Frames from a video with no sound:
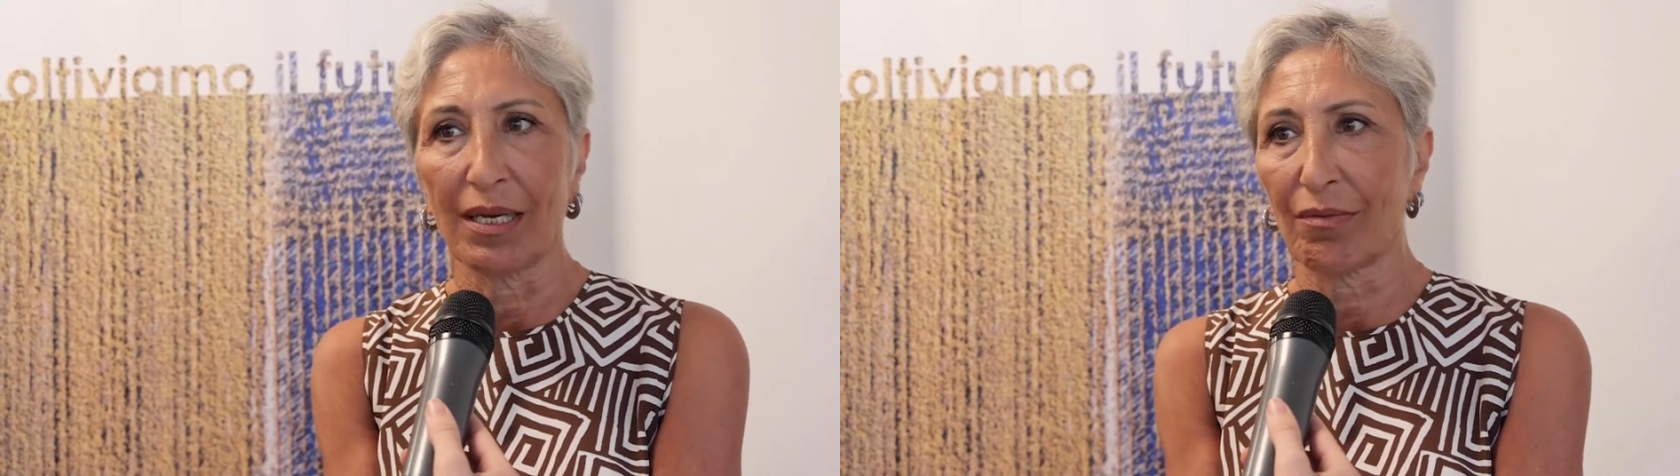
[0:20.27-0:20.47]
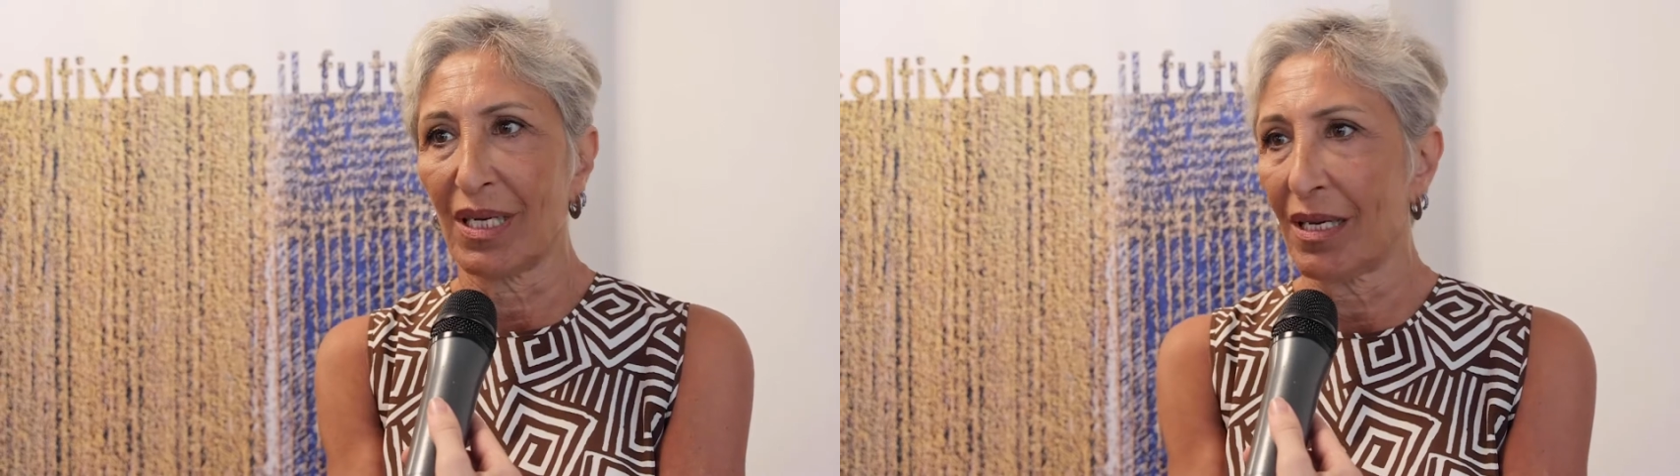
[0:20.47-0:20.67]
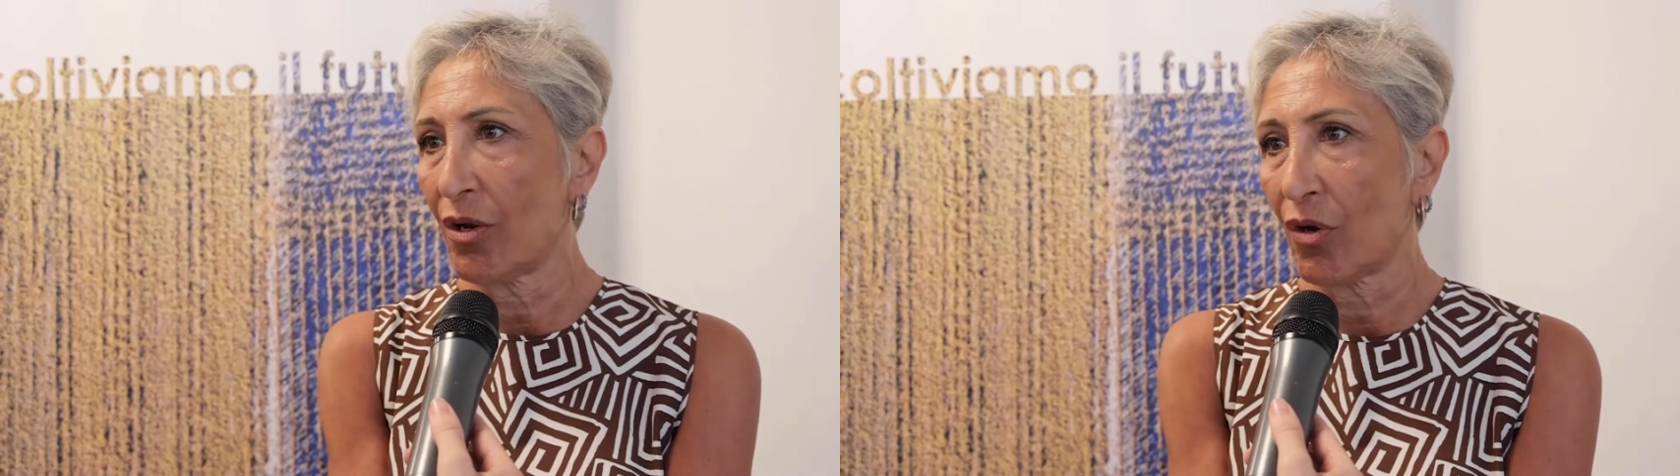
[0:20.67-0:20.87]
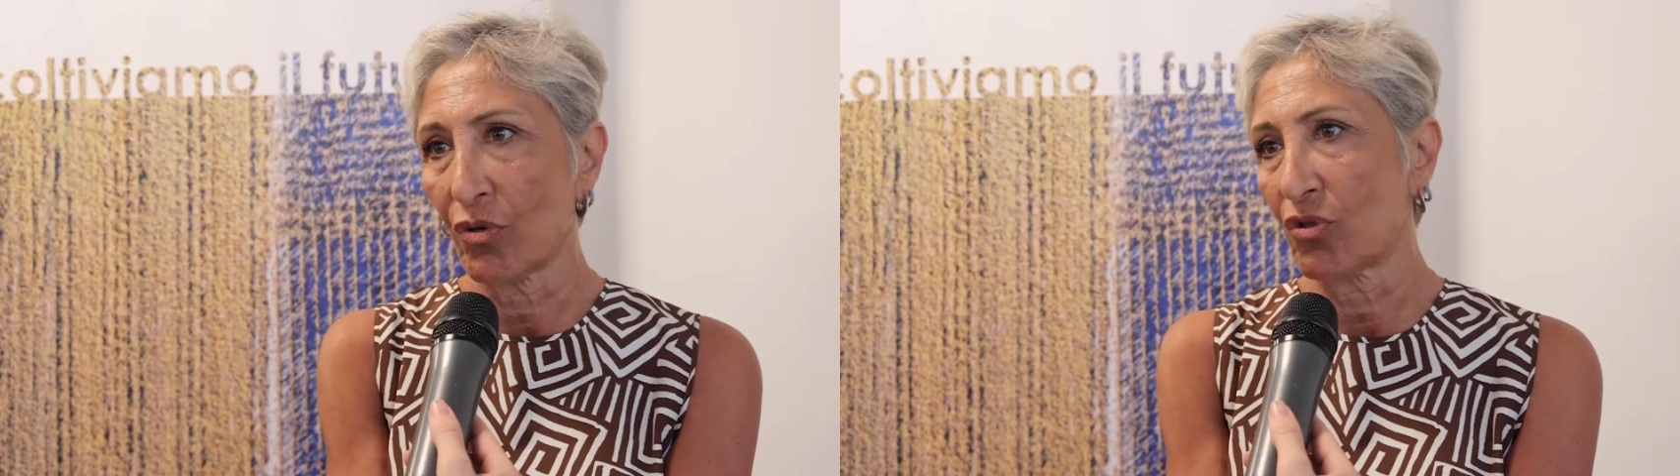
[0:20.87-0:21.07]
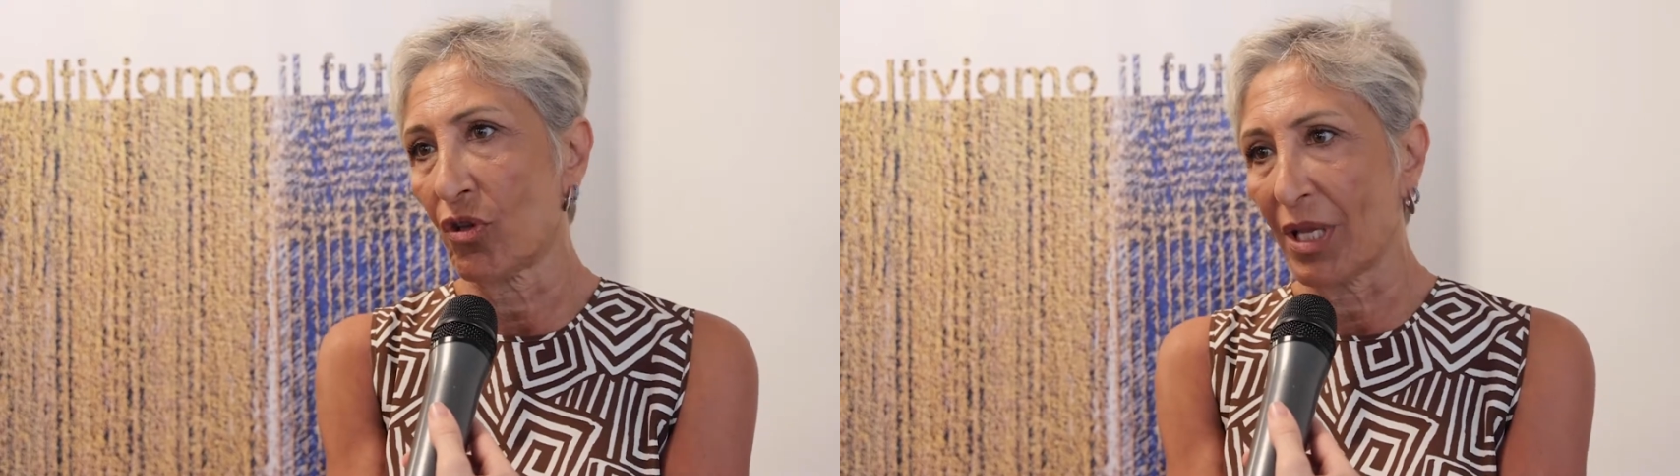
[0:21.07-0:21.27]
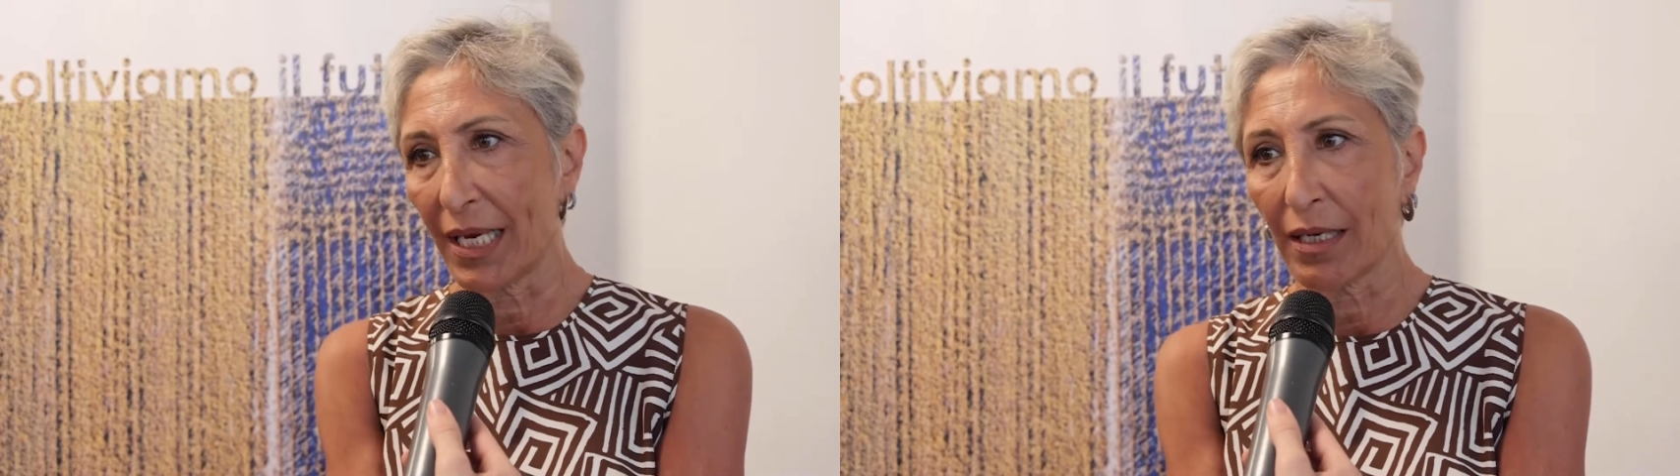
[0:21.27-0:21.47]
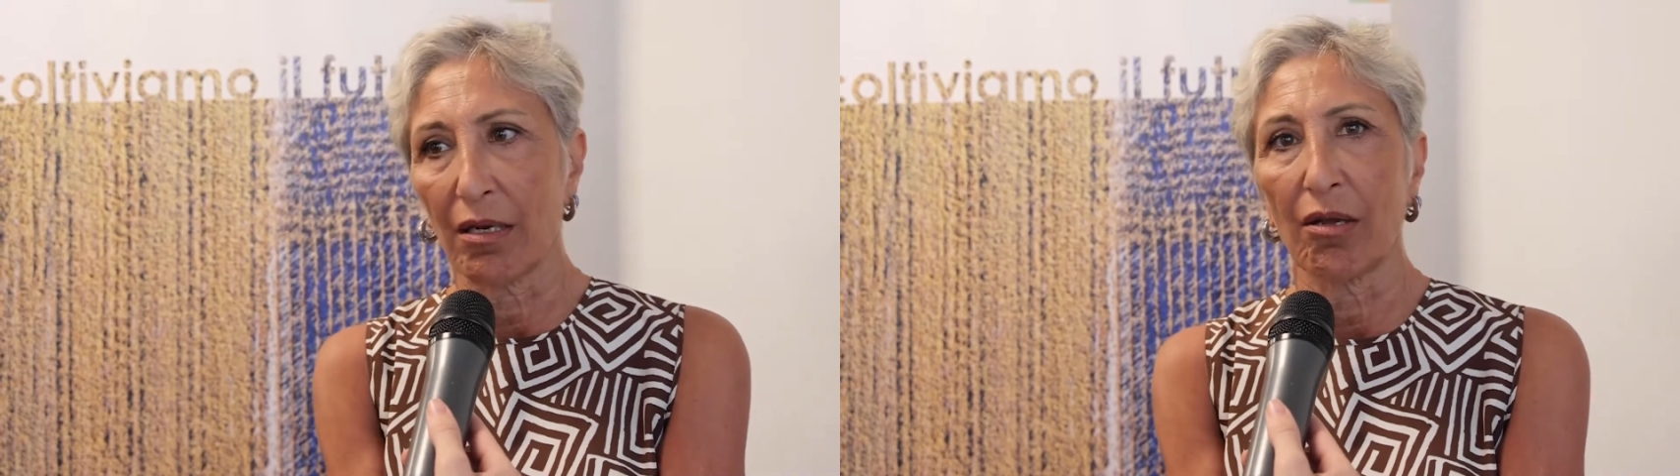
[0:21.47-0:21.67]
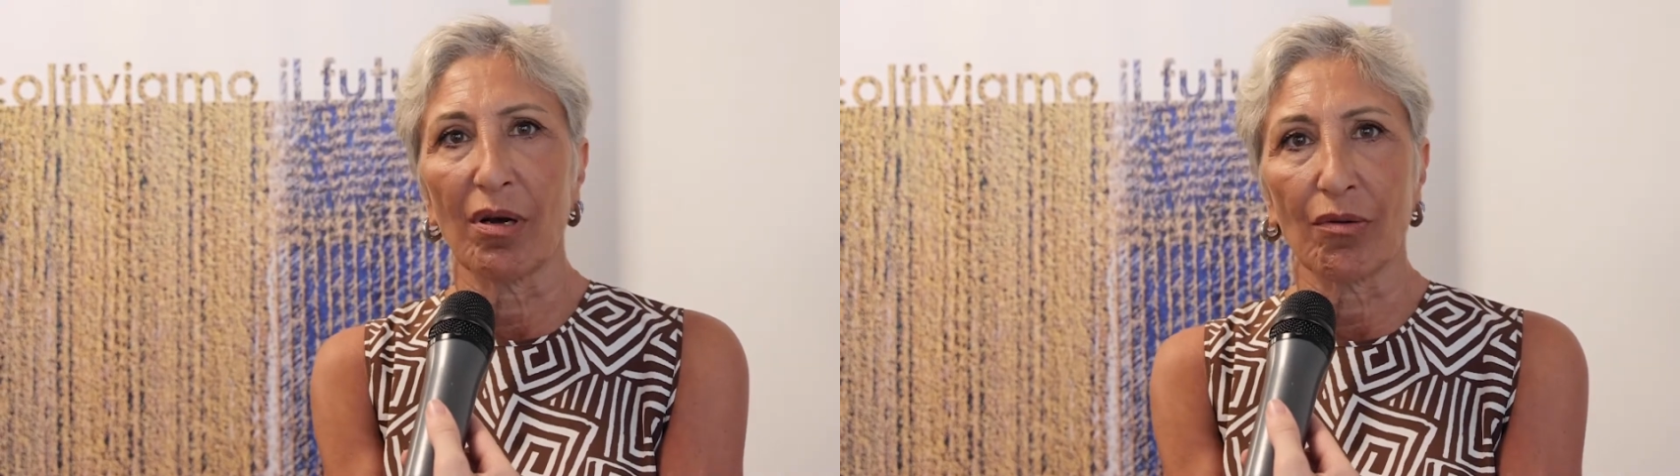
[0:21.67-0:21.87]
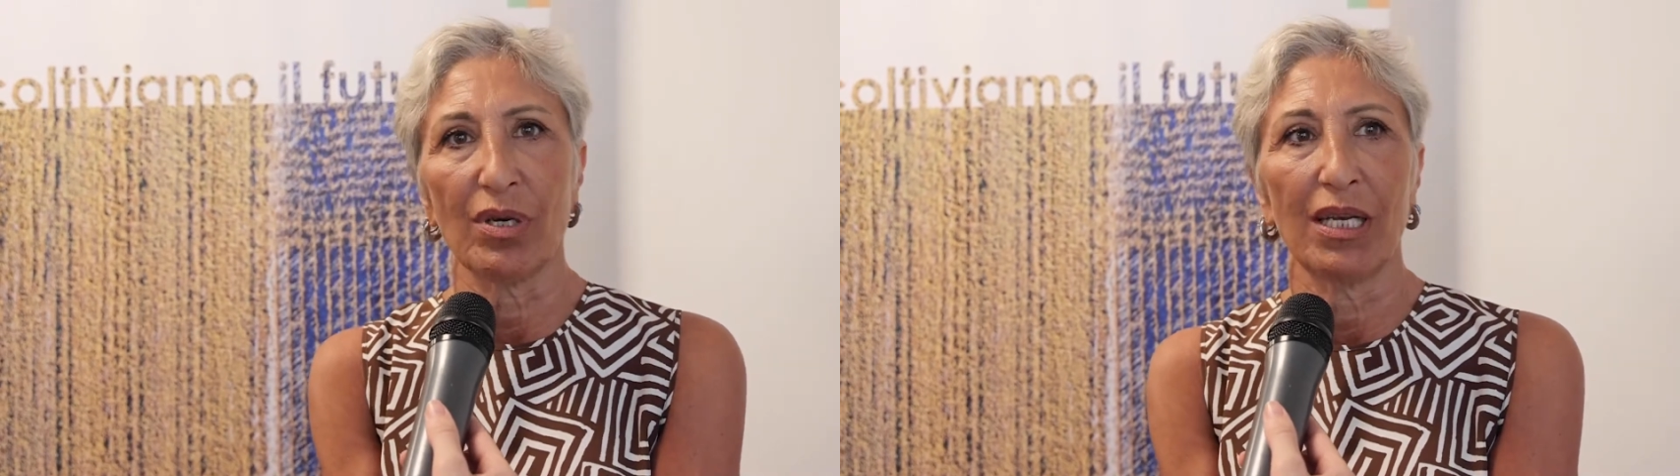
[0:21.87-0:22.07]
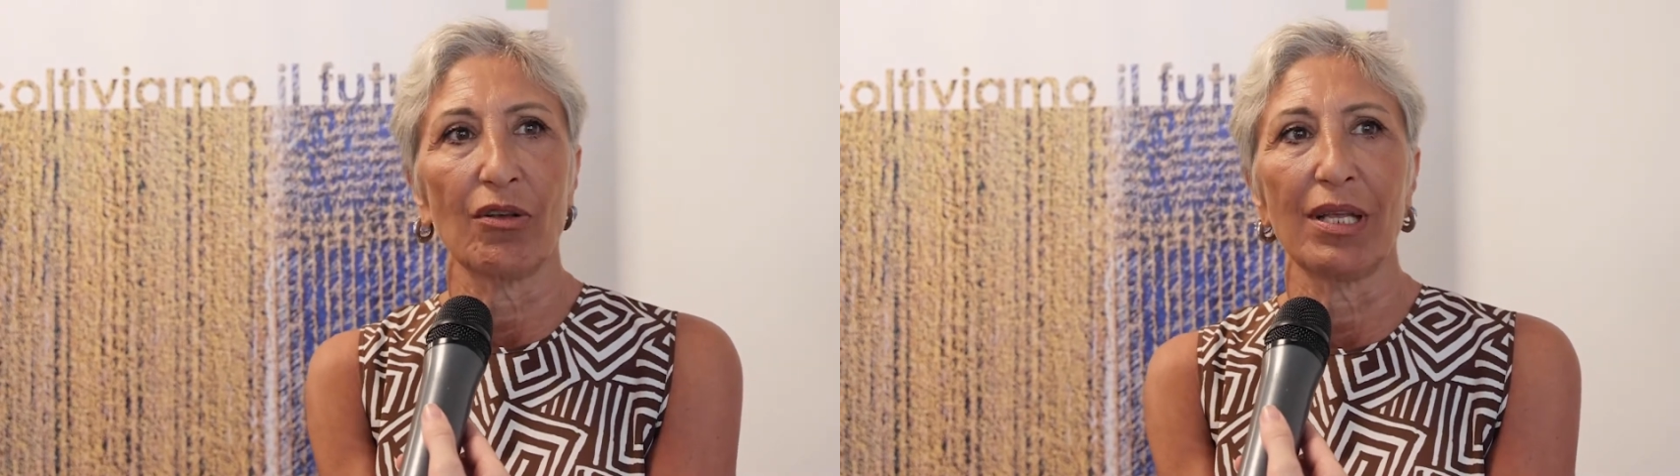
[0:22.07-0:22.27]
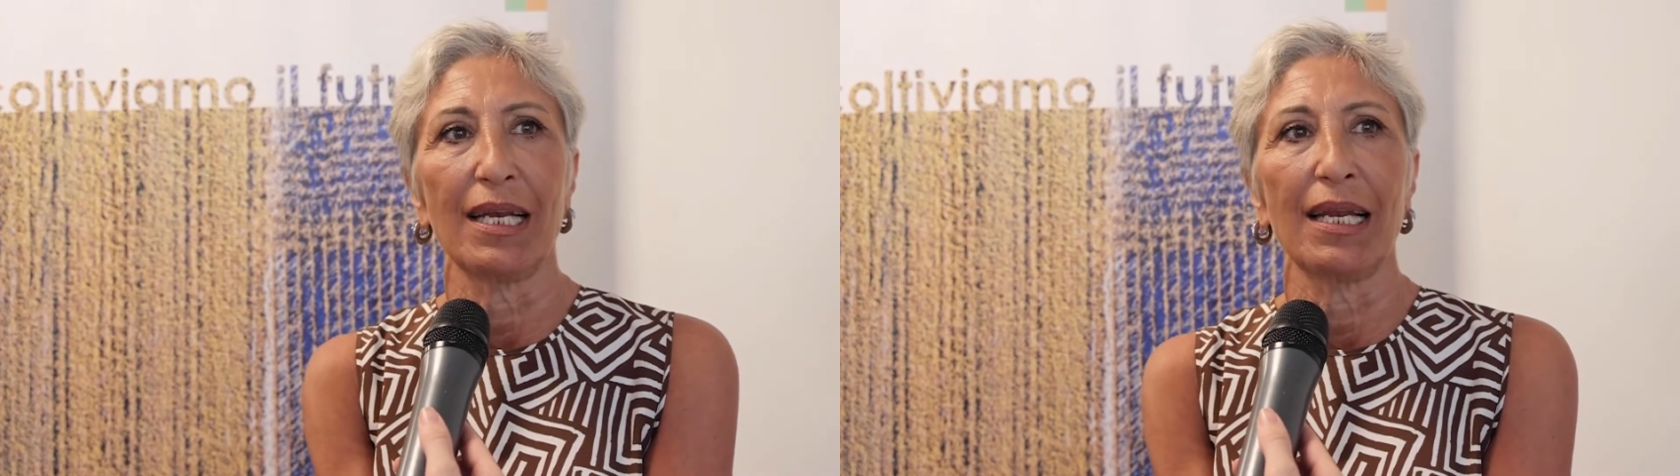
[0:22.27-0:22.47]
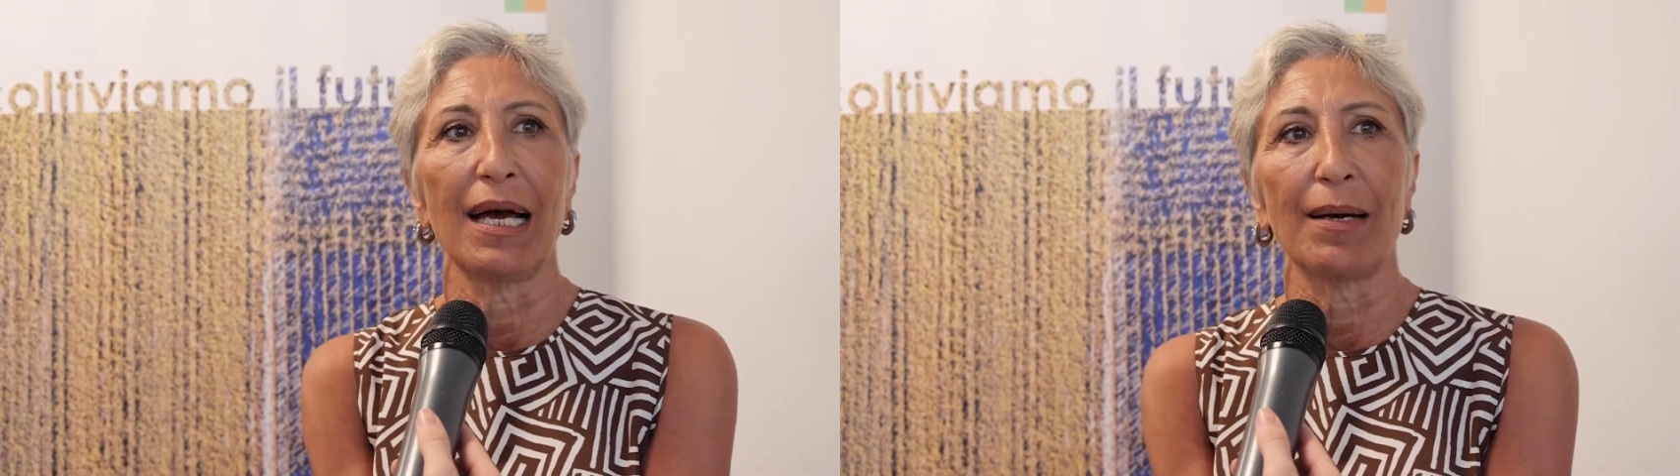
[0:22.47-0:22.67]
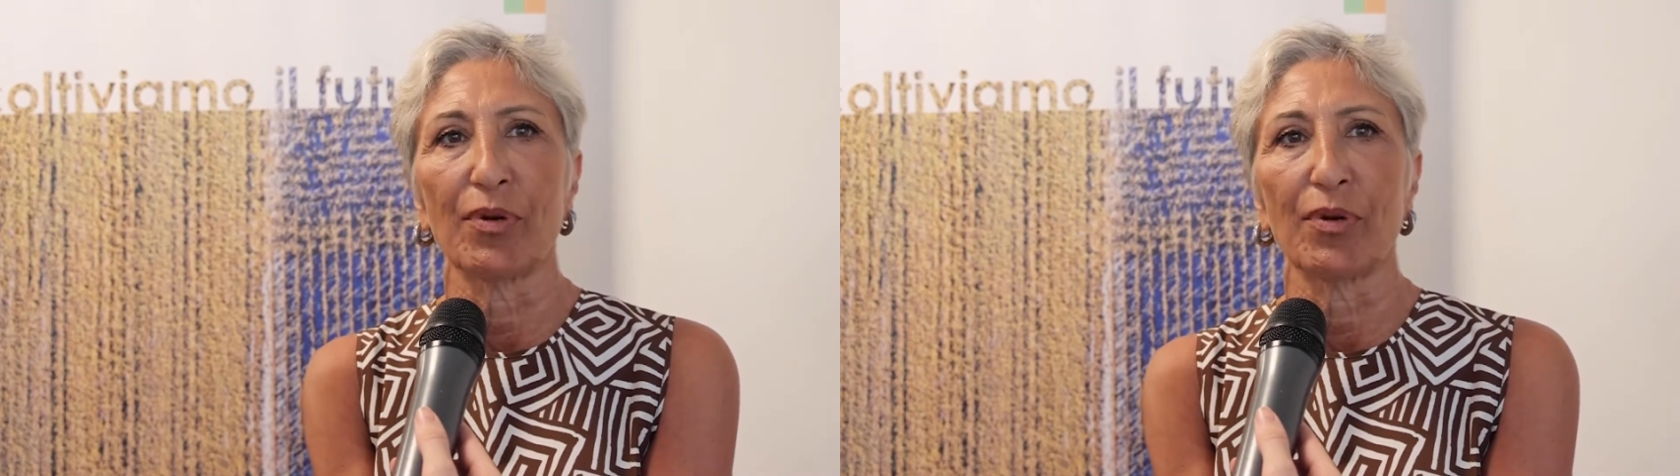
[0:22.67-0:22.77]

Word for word: da quello zootecnico a quello della